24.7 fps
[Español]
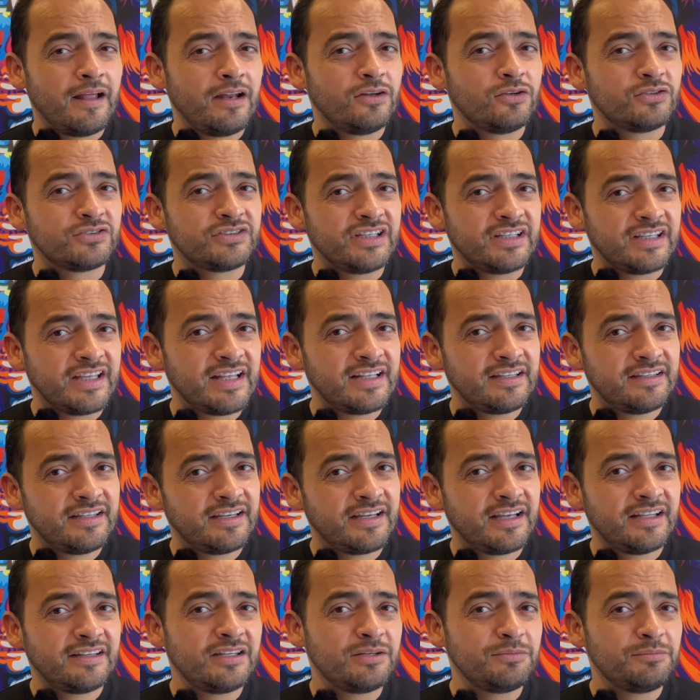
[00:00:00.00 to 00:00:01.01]
Lo
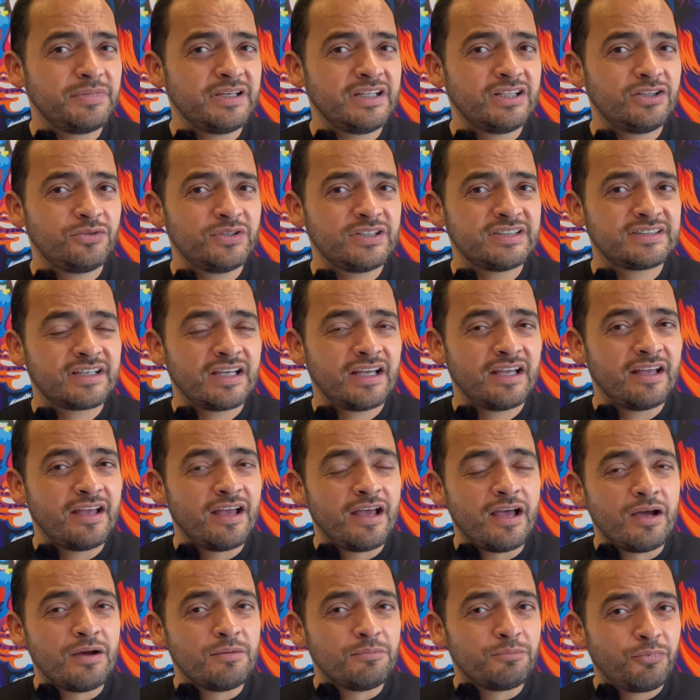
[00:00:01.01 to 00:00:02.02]
siguiente que te invito es que
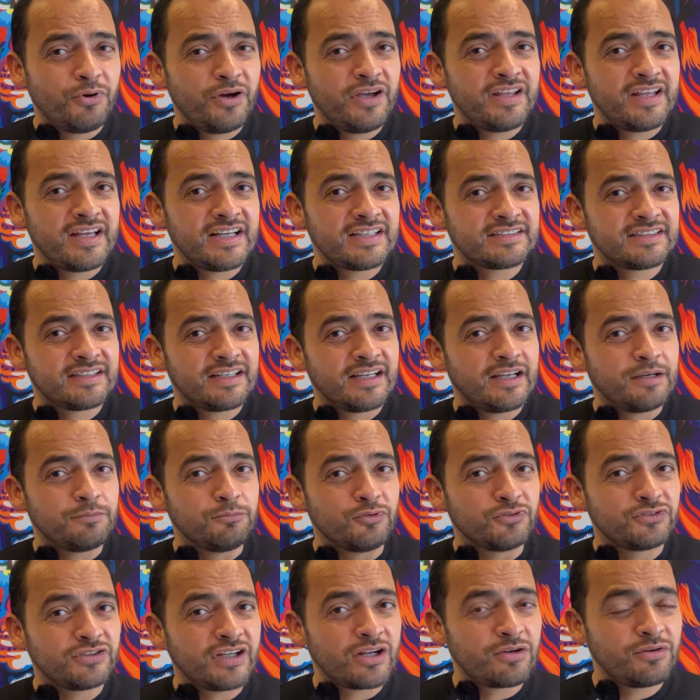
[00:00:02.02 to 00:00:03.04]
puedas
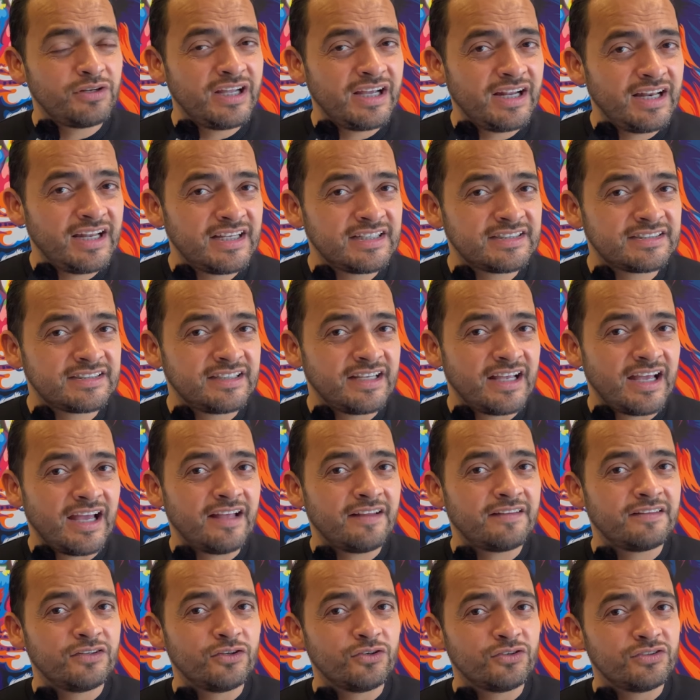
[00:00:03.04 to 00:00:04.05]
buscar una
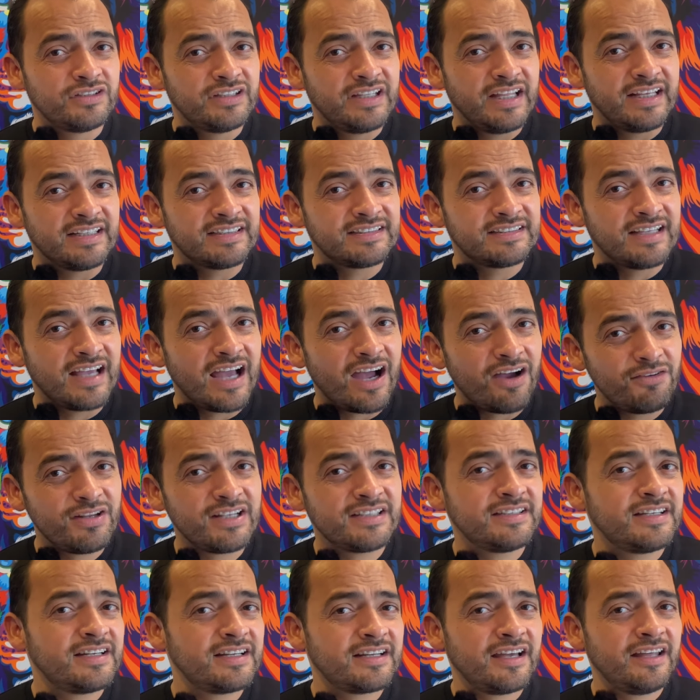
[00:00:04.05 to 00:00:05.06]
iglesia donde se hable
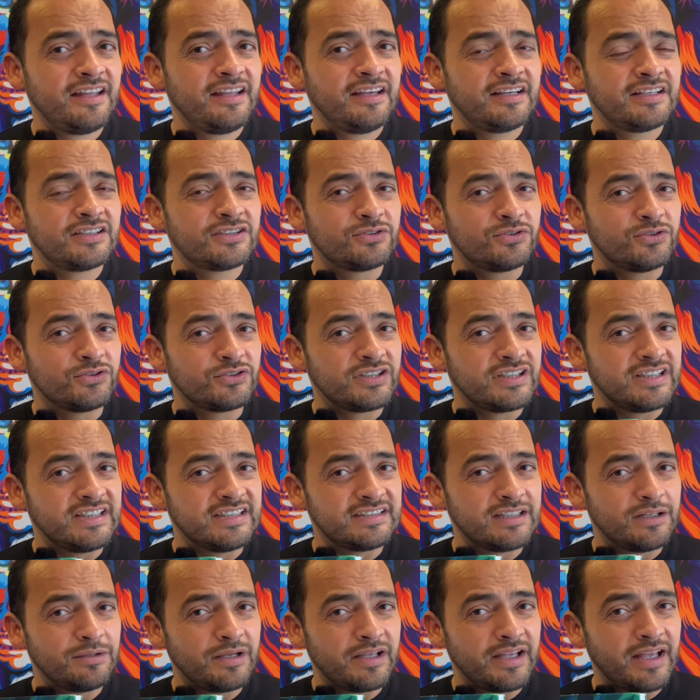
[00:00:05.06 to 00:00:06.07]
acerca de Jesús
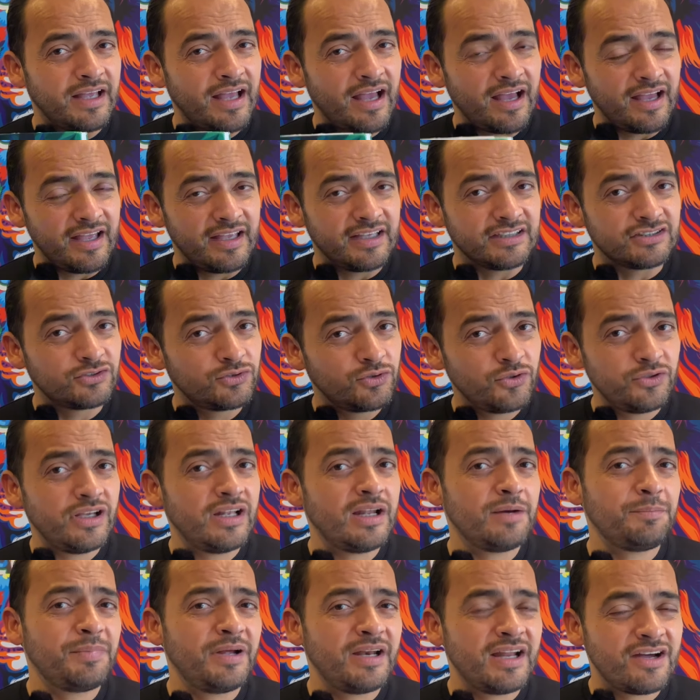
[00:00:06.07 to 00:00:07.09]
y se
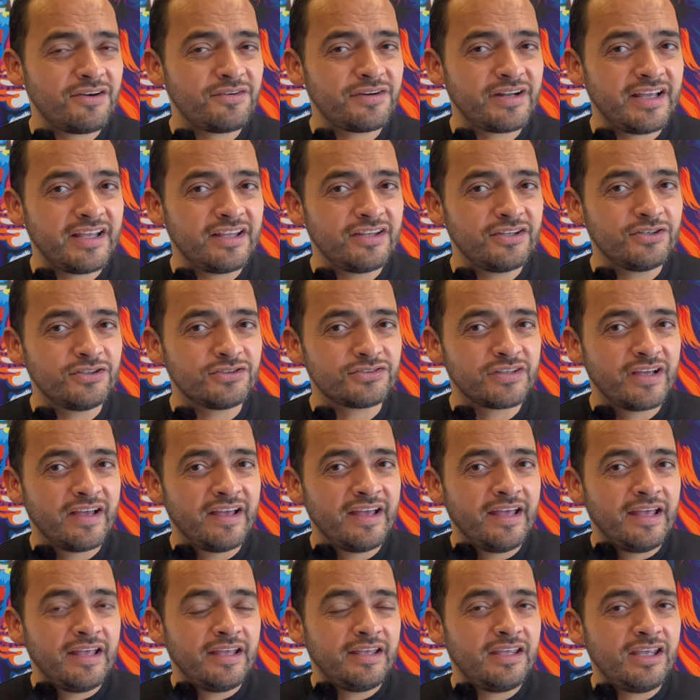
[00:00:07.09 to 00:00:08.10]
estudie la palabra de Dios
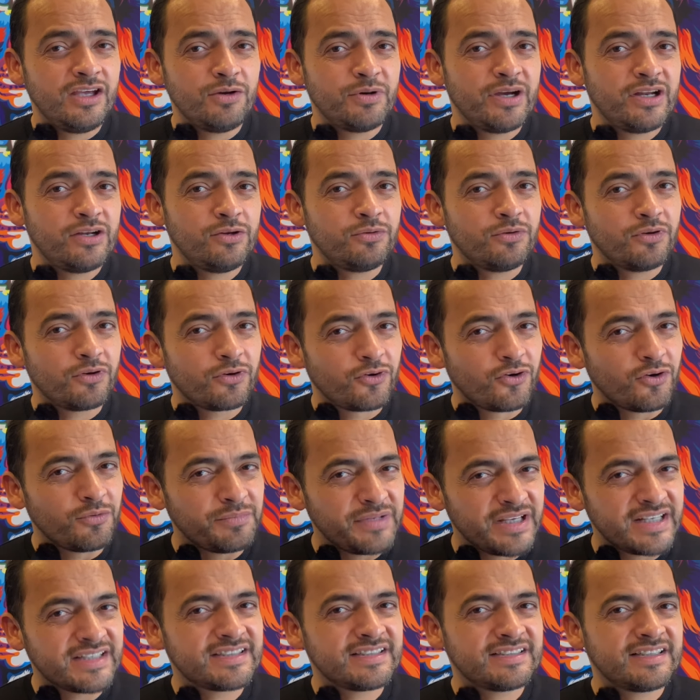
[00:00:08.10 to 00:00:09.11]
y bueno,
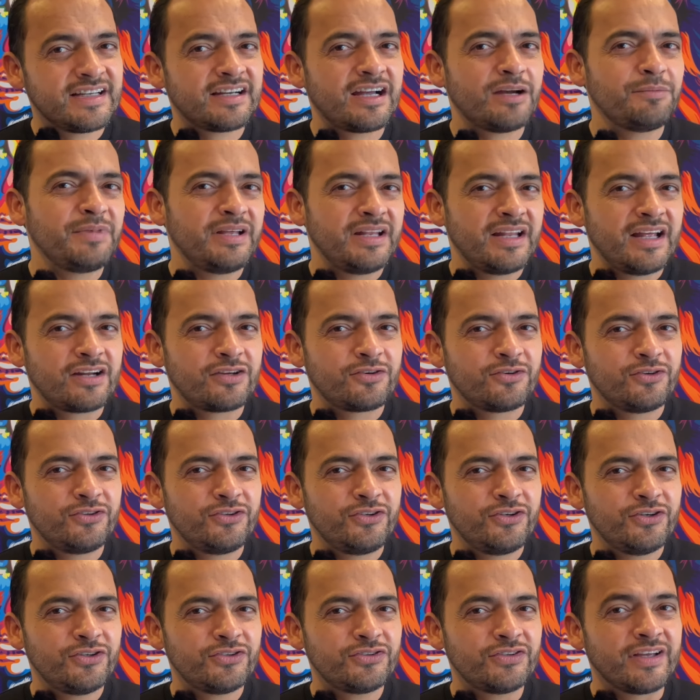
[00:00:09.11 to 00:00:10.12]
comiences a caminar con
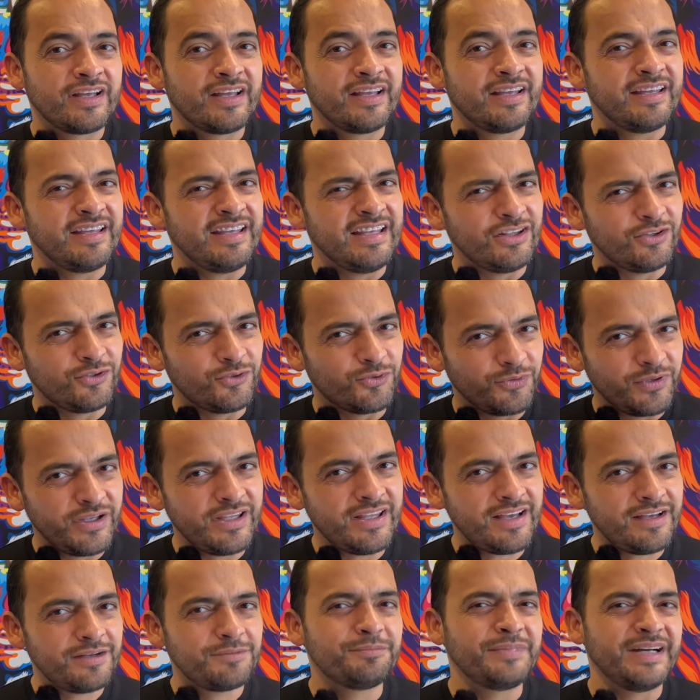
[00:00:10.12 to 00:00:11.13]
Dios y tu
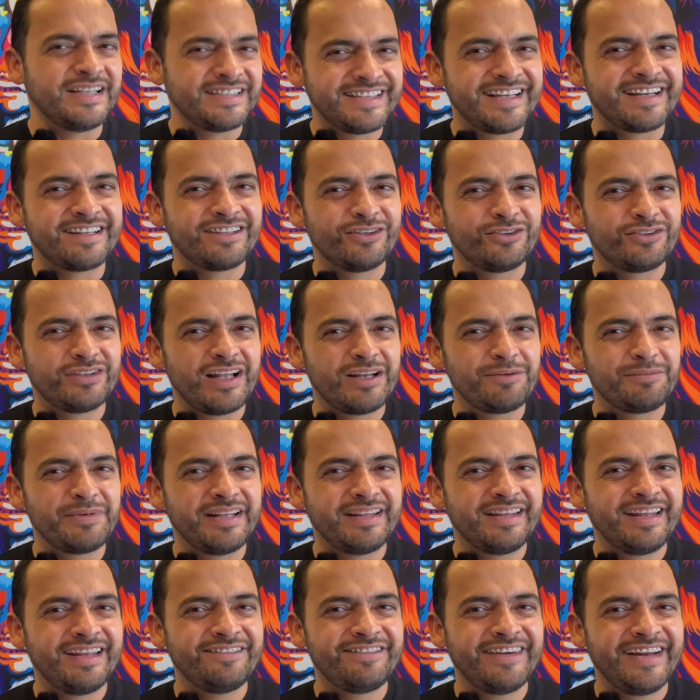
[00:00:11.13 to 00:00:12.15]
vida va a ser
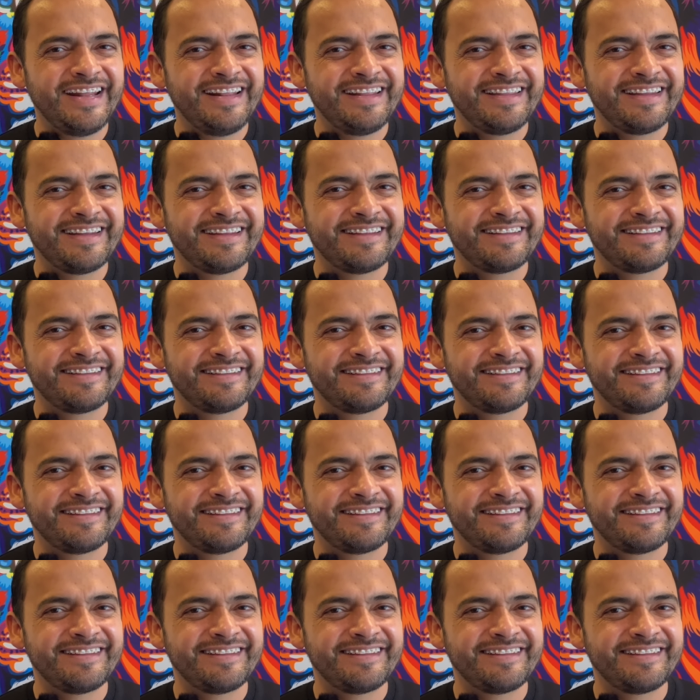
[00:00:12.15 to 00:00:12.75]
totalmente diferente.